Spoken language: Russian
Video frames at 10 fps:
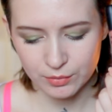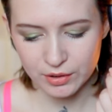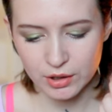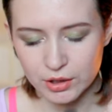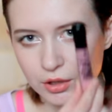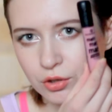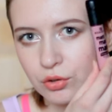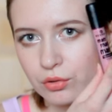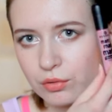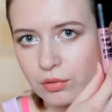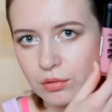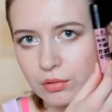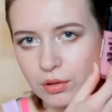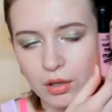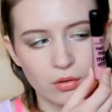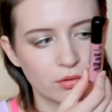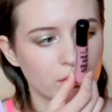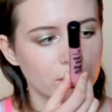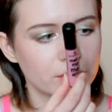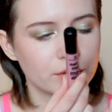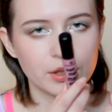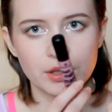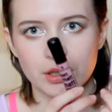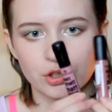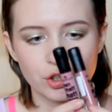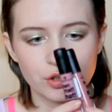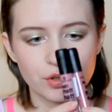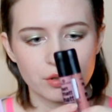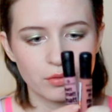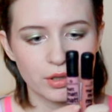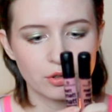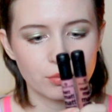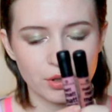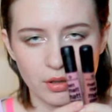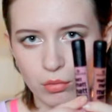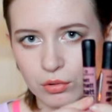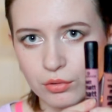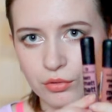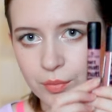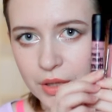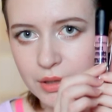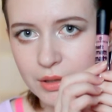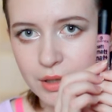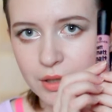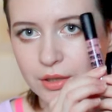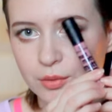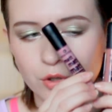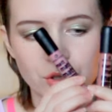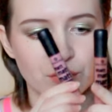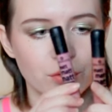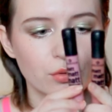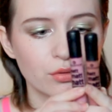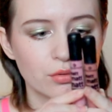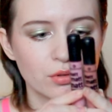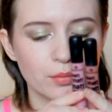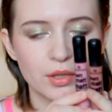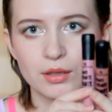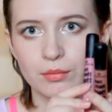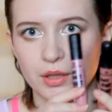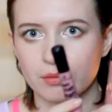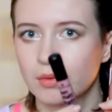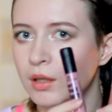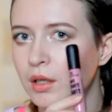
У меня также есть еще такой холодно-розовый, и чаще всего они у меня работают вместе, я их смешиваю друг с другом, если мне